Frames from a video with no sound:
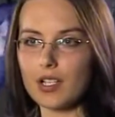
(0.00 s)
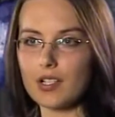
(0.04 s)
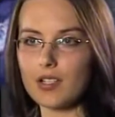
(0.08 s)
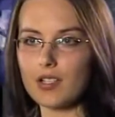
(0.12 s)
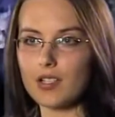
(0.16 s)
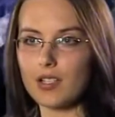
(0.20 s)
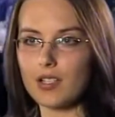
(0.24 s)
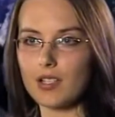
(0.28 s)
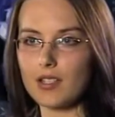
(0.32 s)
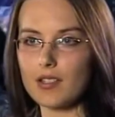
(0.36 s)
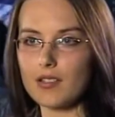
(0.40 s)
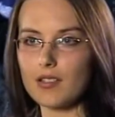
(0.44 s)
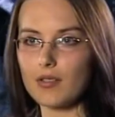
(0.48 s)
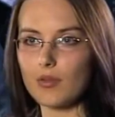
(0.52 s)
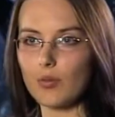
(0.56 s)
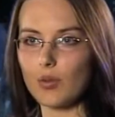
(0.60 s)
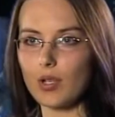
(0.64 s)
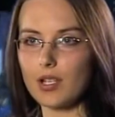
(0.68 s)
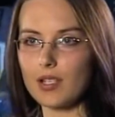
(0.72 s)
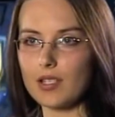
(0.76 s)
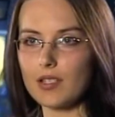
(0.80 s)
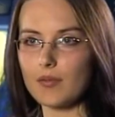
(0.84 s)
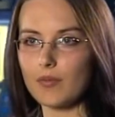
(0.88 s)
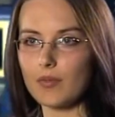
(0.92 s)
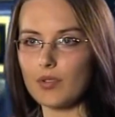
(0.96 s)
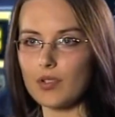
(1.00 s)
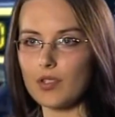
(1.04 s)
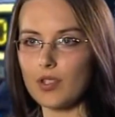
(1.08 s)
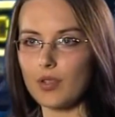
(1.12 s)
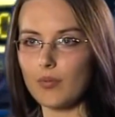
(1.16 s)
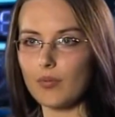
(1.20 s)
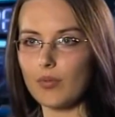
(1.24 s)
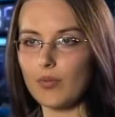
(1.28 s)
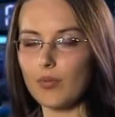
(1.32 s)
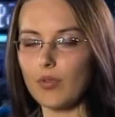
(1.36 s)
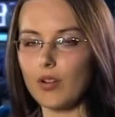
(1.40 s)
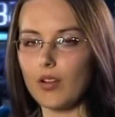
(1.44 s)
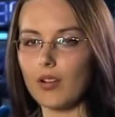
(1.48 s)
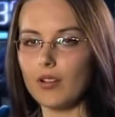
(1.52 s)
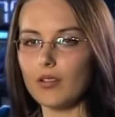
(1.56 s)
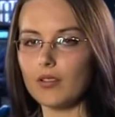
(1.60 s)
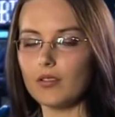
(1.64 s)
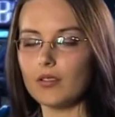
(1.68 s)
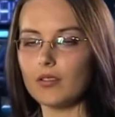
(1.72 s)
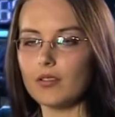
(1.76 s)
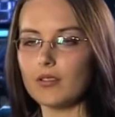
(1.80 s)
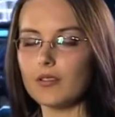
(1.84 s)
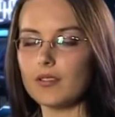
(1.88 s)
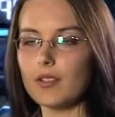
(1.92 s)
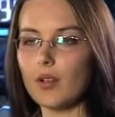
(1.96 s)
każdej sytuacji można było
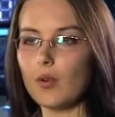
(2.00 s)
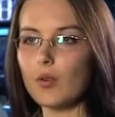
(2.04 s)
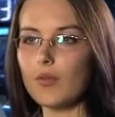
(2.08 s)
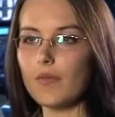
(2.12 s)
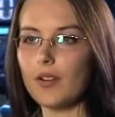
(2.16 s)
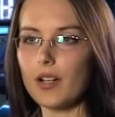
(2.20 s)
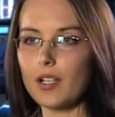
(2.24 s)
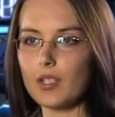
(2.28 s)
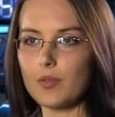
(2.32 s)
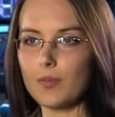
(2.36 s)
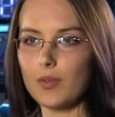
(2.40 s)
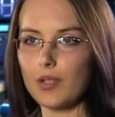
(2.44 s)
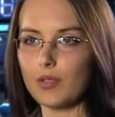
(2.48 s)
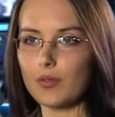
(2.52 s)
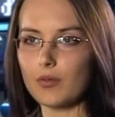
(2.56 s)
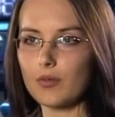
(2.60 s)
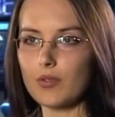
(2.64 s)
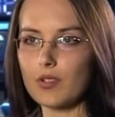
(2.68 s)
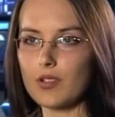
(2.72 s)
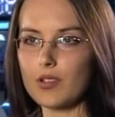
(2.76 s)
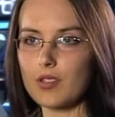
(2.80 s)
y, zaufać panu